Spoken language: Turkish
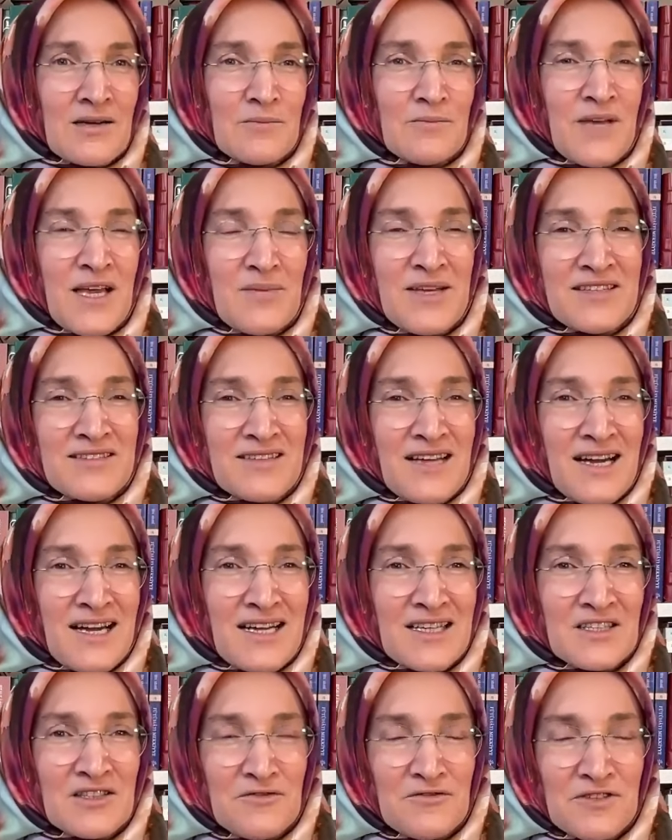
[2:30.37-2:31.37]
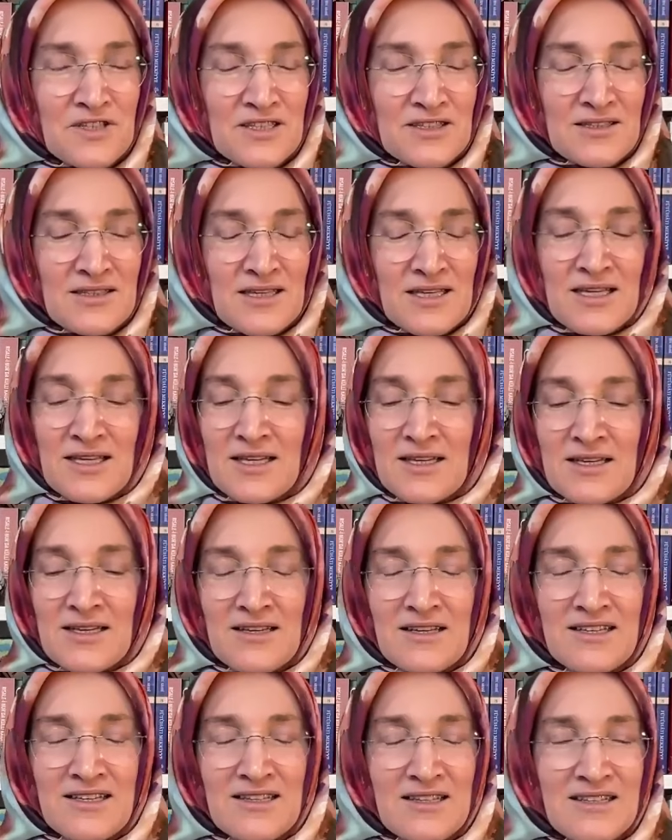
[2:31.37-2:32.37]
Mehmet Akif'in
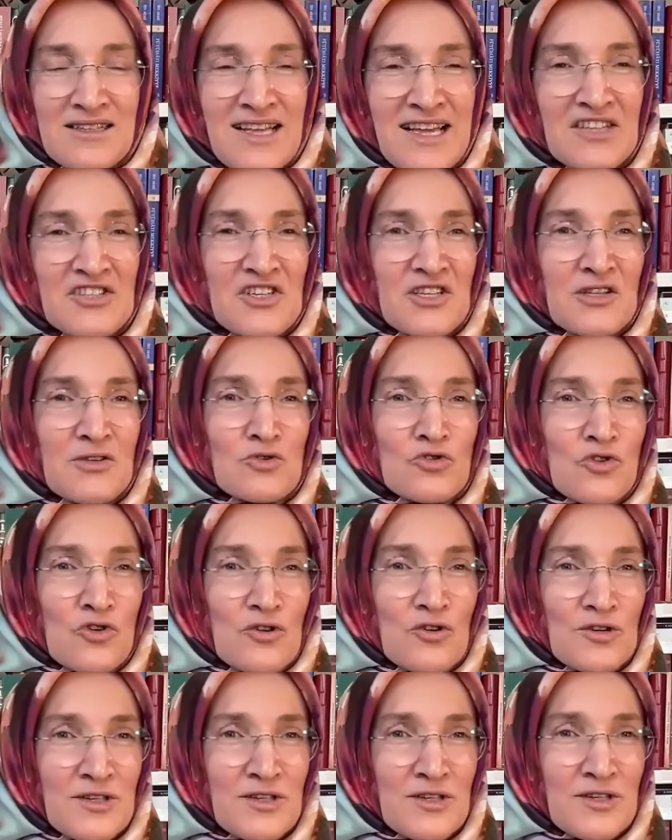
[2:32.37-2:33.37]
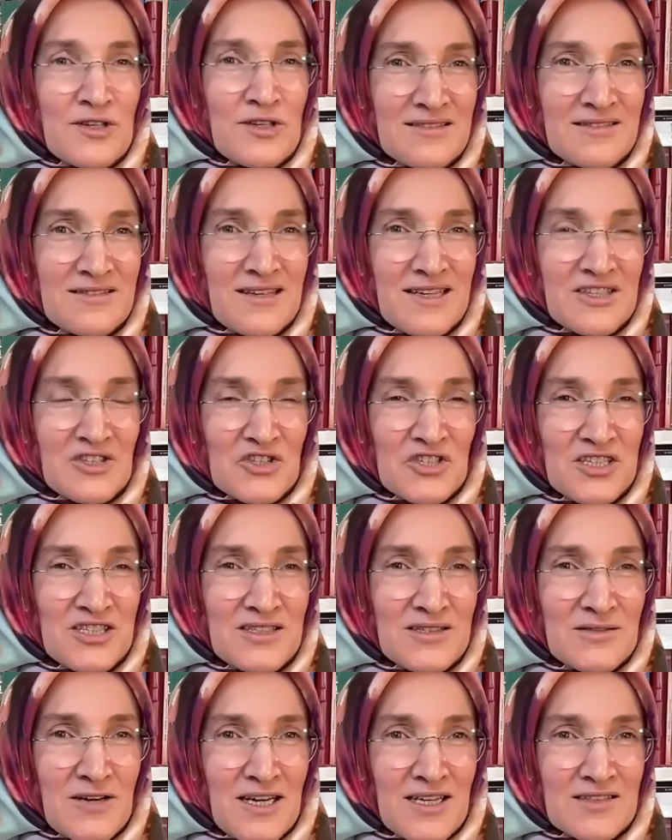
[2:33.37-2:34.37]
Necit çöllerinde
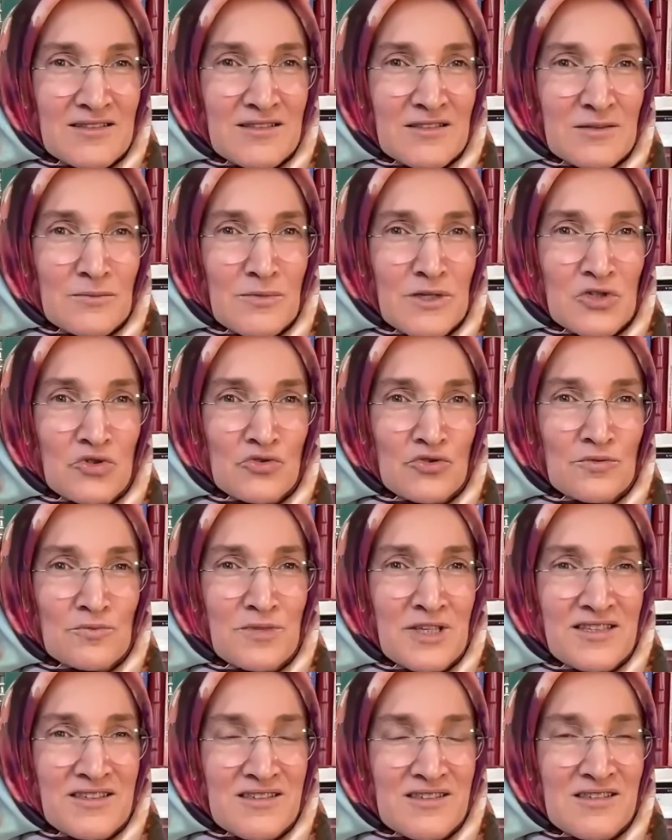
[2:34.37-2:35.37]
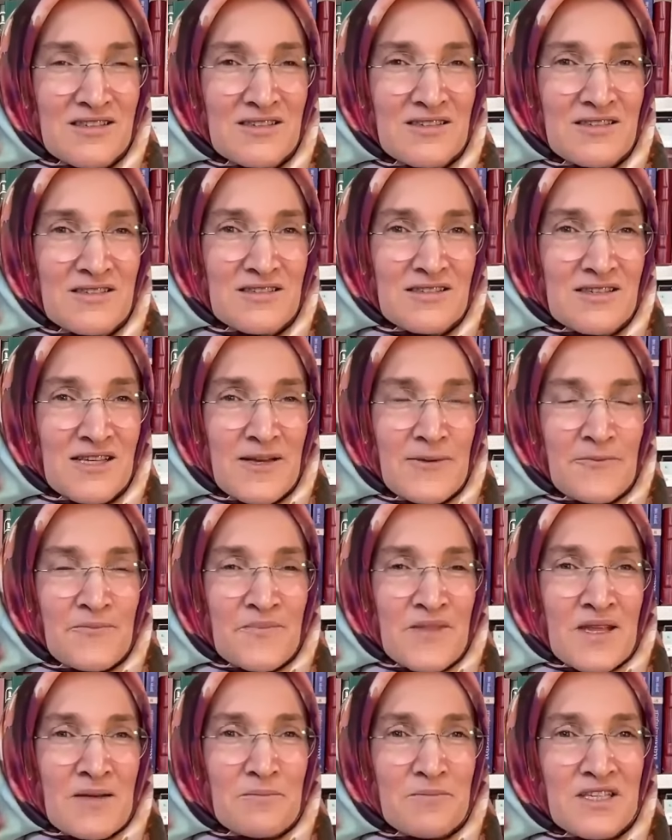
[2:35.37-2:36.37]
şiiri vardır meşhur bilirseniz.
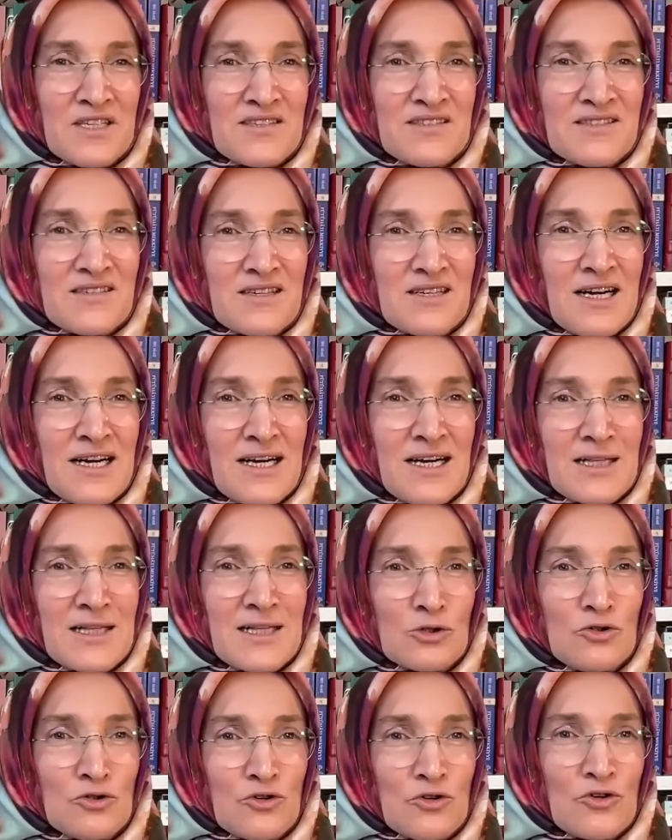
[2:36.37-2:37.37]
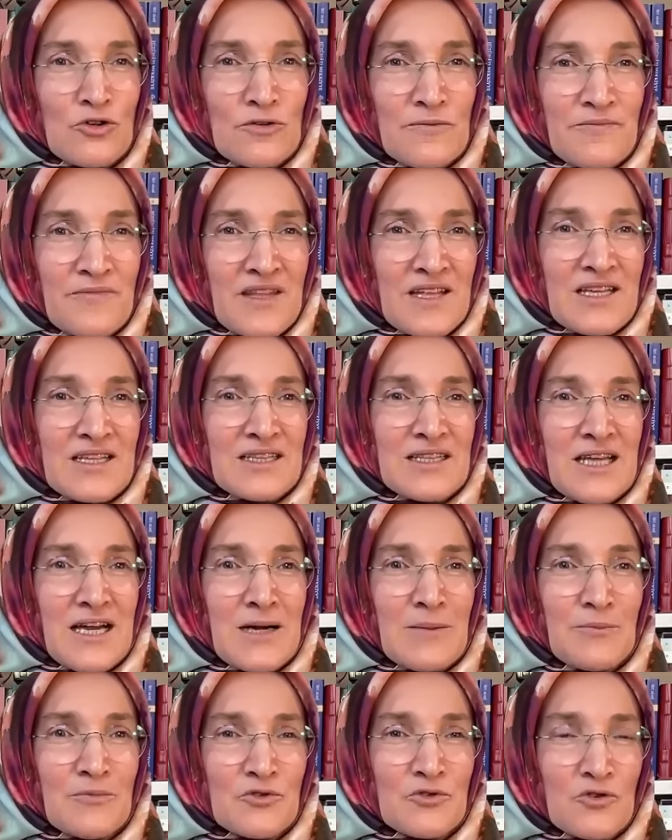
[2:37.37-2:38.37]
Birisi kalkıyor, ne
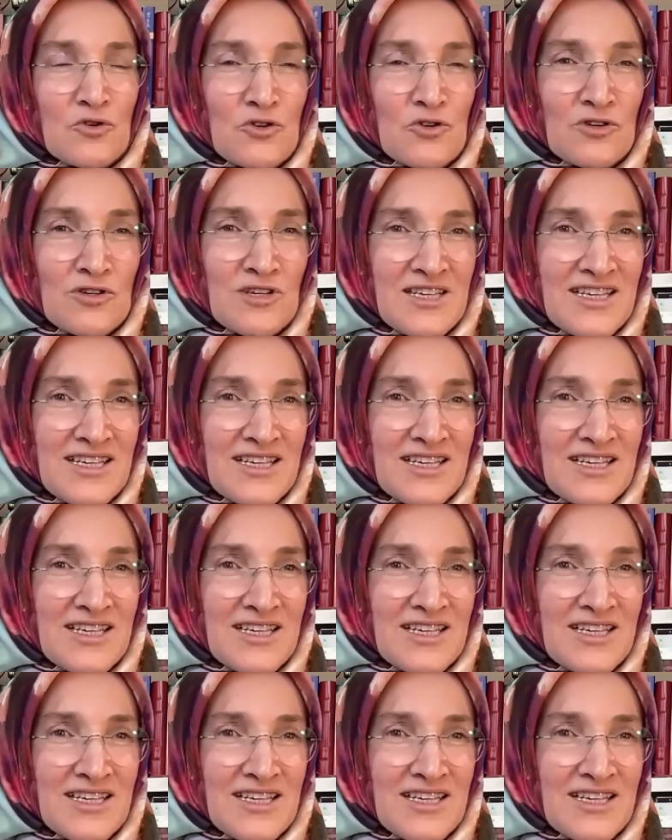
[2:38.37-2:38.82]
yapıyor?